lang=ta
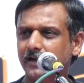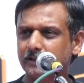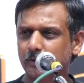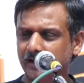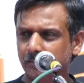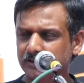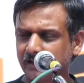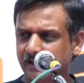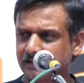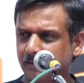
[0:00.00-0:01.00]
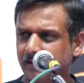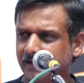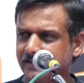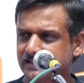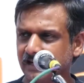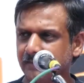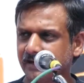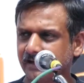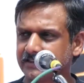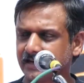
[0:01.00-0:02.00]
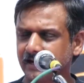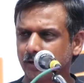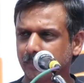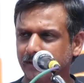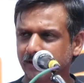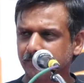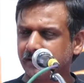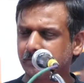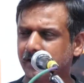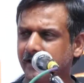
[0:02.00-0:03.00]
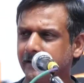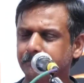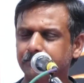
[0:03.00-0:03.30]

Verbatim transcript: இதனுடைய முதற்கட்டமாக இஸ்லாமியருக்கு எதிரான ஒரு பெரும் வன்முறை